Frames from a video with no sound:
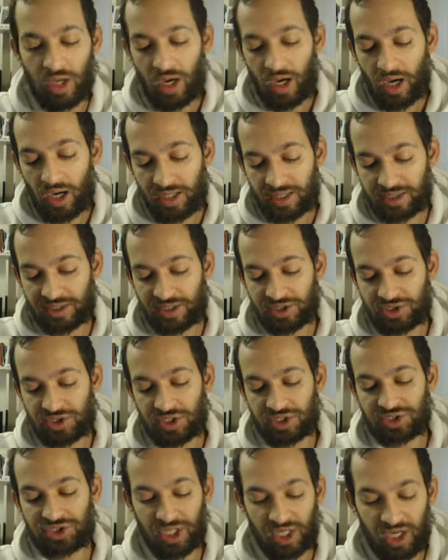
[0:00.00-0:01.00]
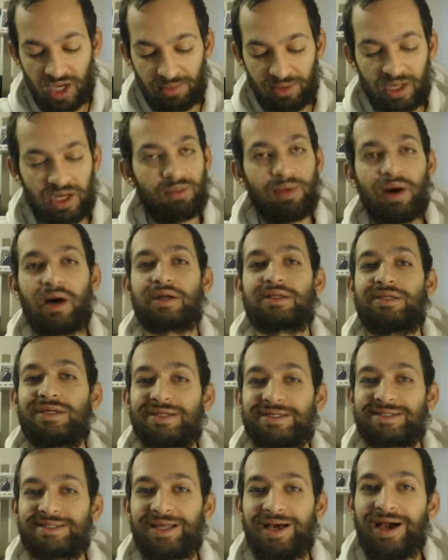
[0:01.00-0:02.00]
Arkadaşlar şaka maka
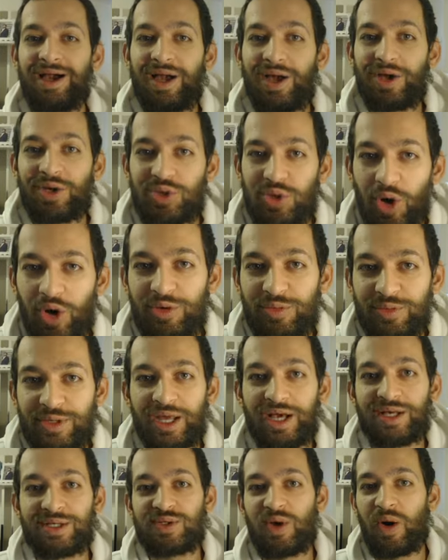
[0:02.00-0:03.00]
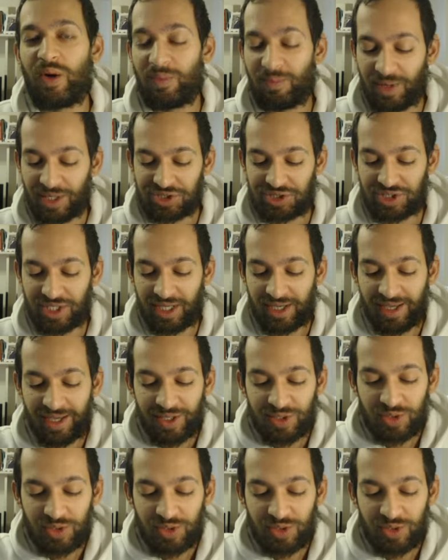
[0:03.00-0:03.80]
baktığınızda köy binası 15'te